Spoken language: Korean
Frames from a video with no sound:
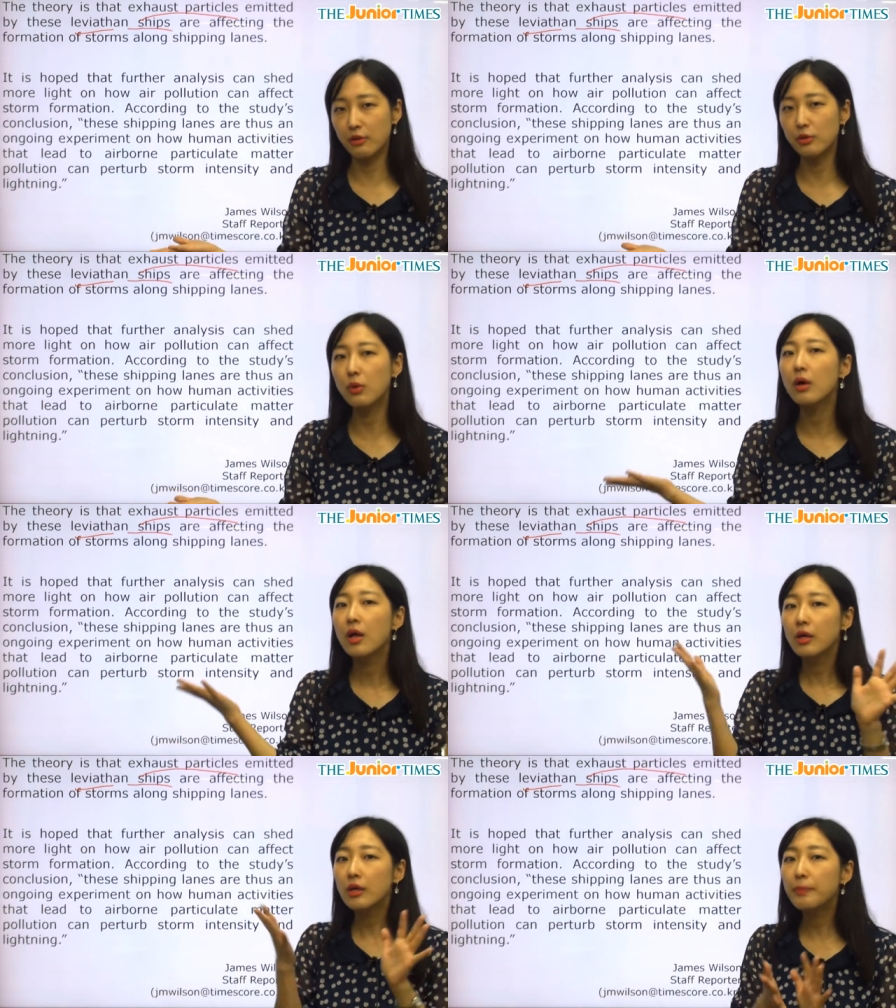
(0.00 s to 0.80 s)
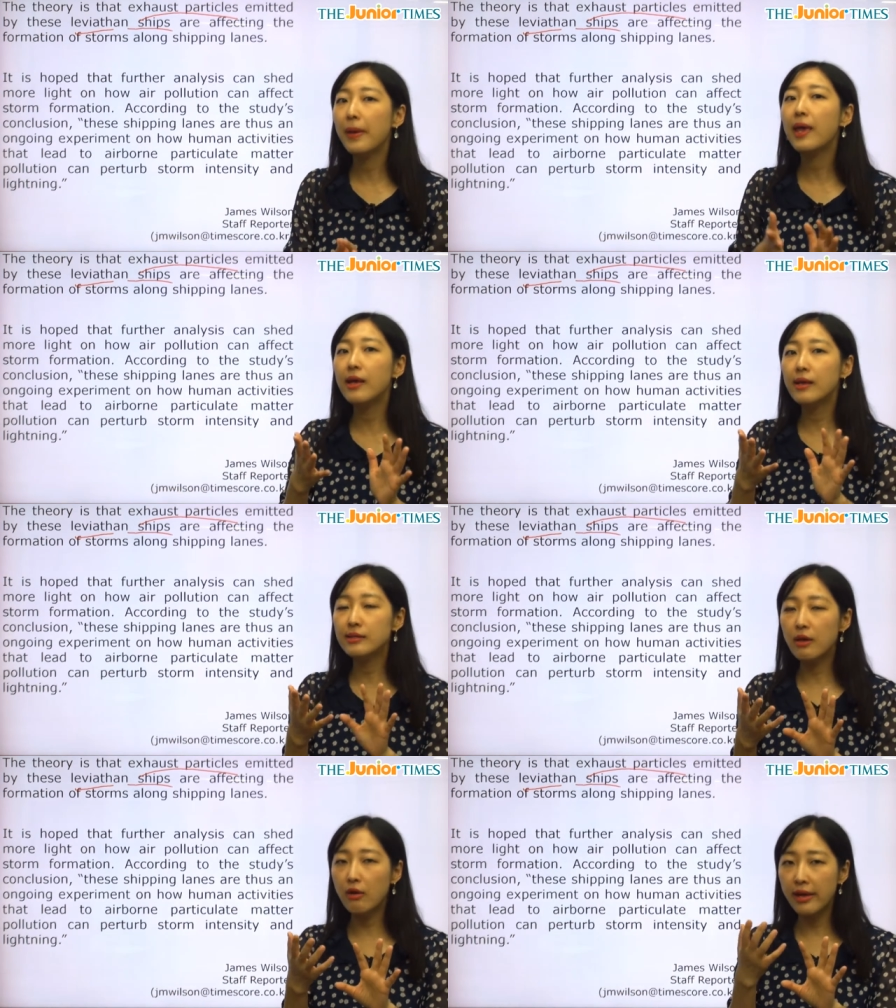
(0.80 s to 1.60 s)
그리고 그
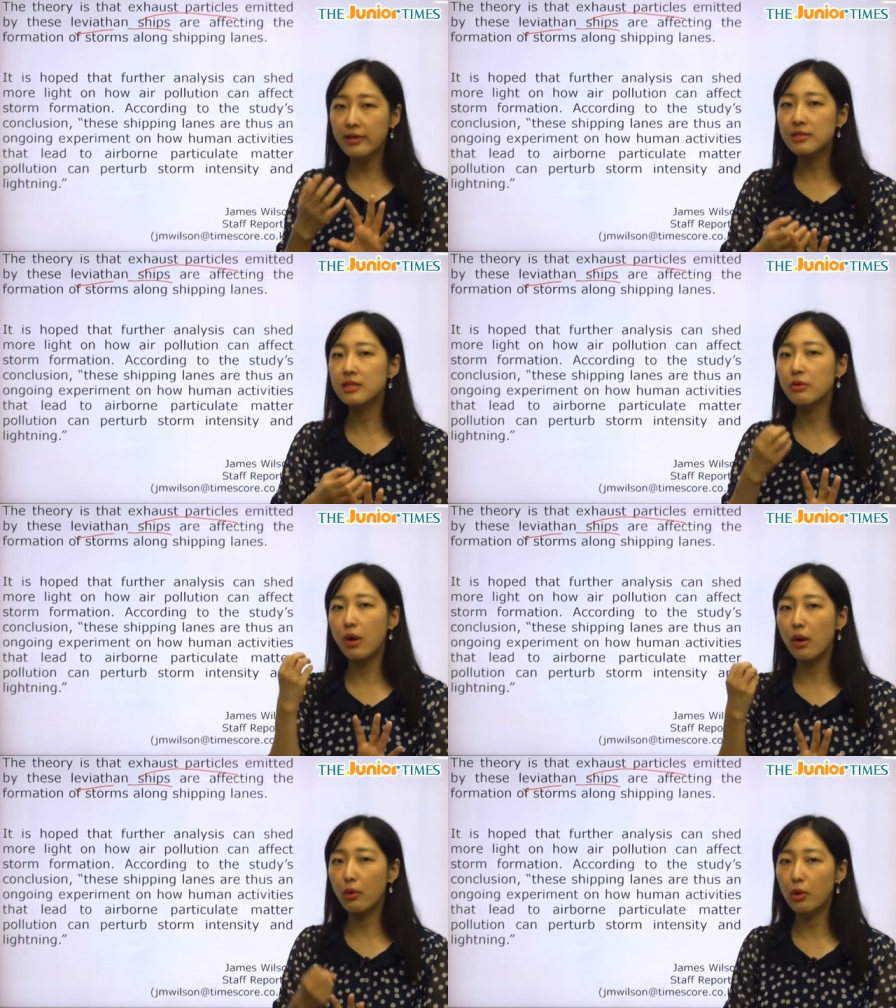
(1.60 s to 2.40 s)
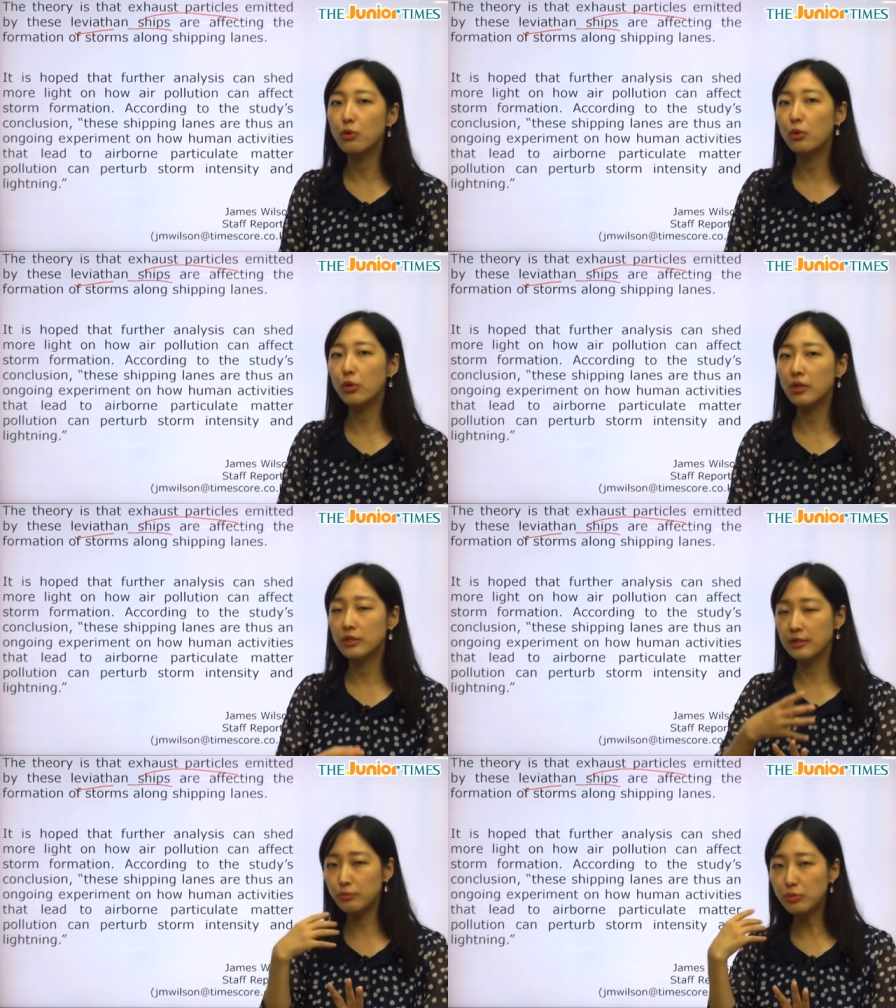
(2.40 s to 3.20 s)
배에서 엔진과 연료
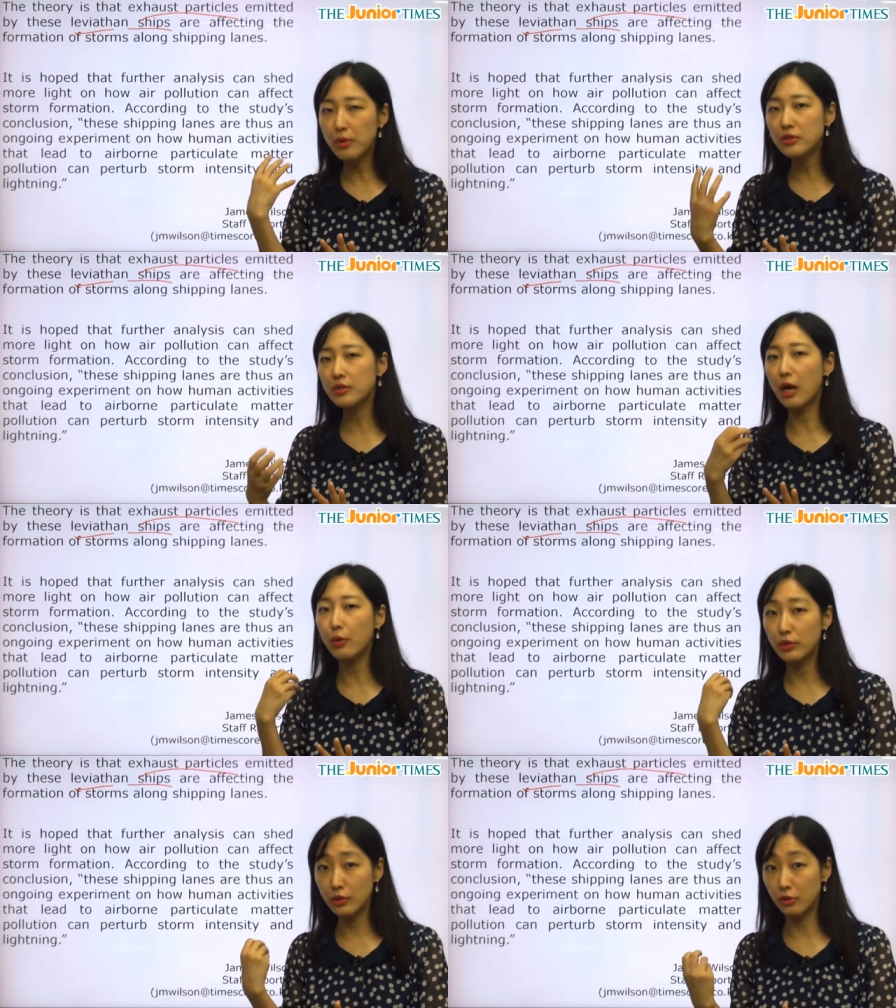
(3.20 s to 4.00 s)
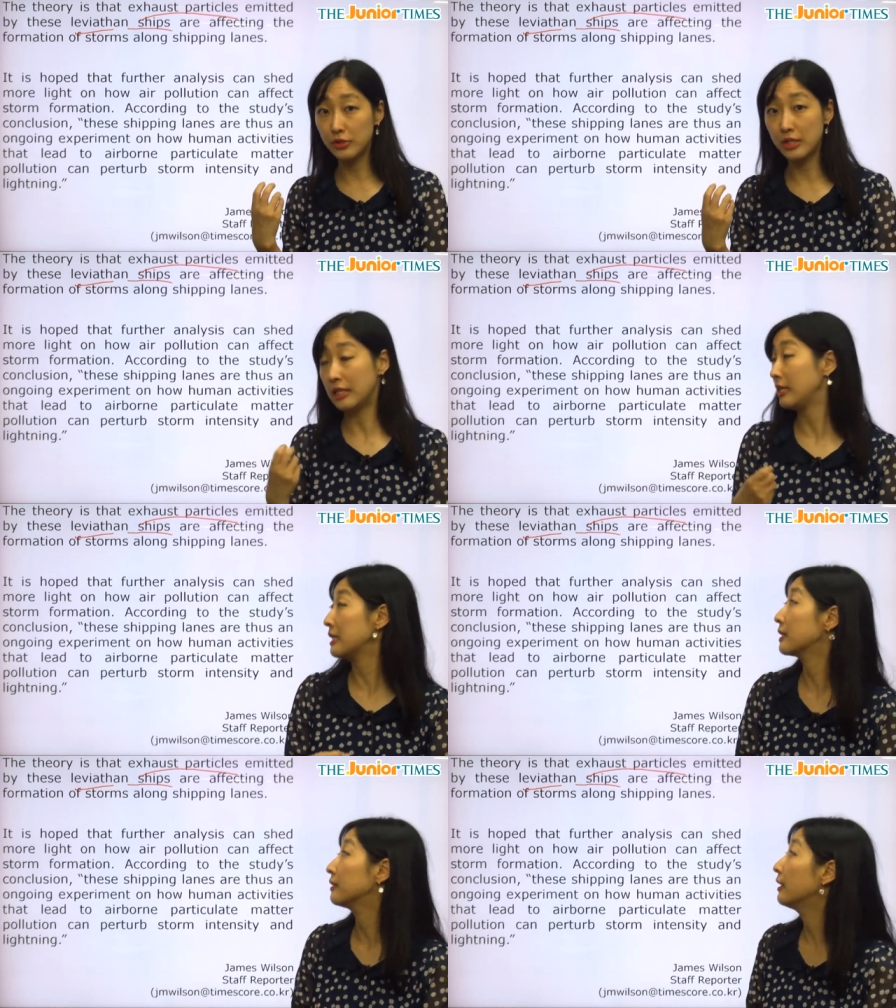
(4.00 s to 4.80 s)
그 뿜어져 나오는 것들이
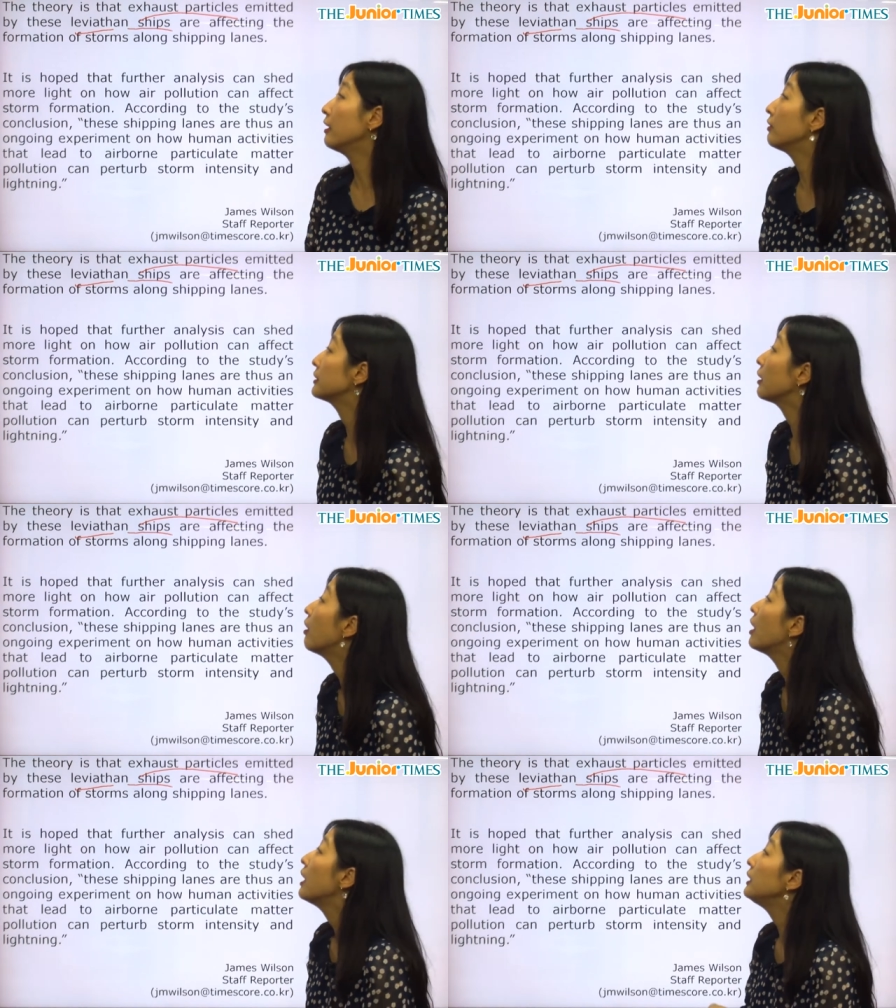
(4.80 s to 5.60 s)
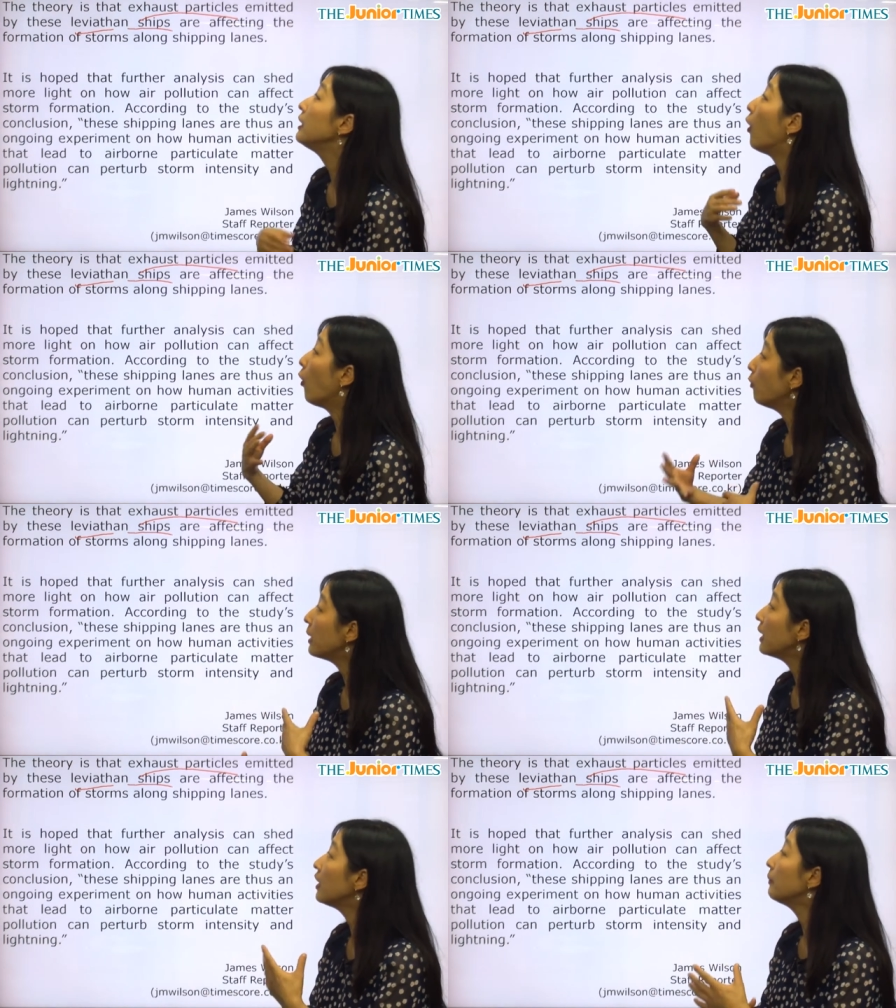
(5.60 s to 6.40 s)
있겠잖아요. 그래서 이
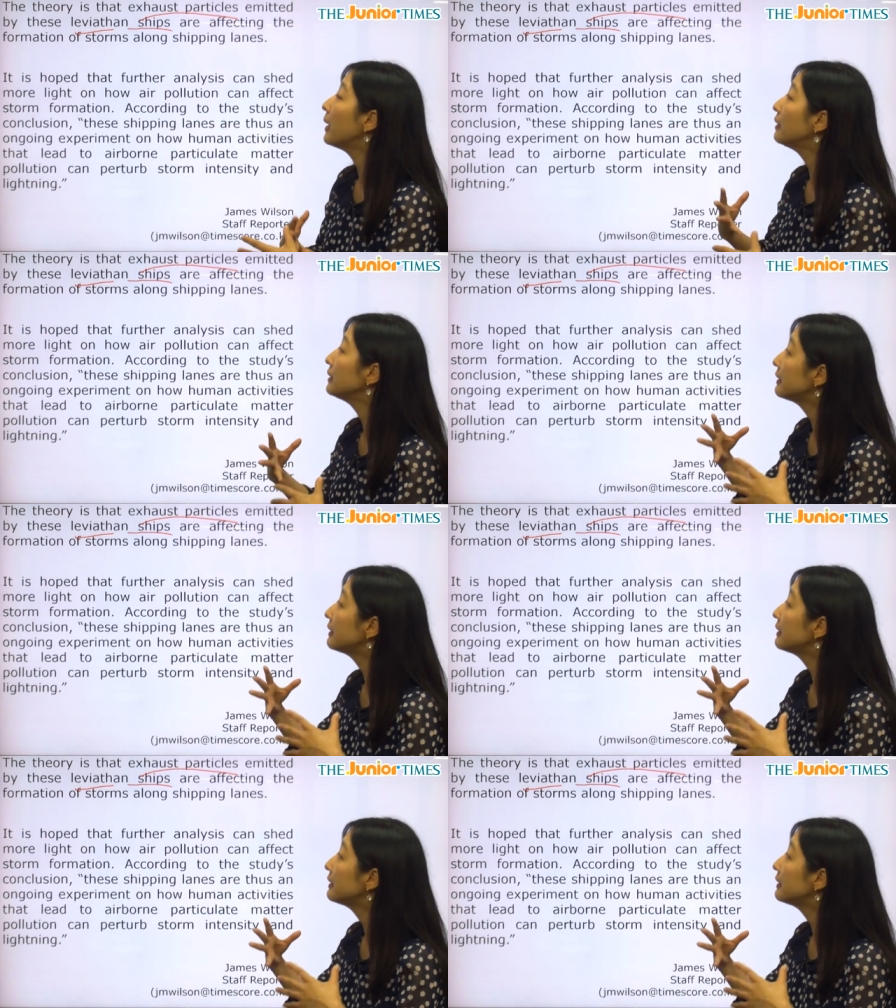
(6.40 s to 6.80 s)
어마어마한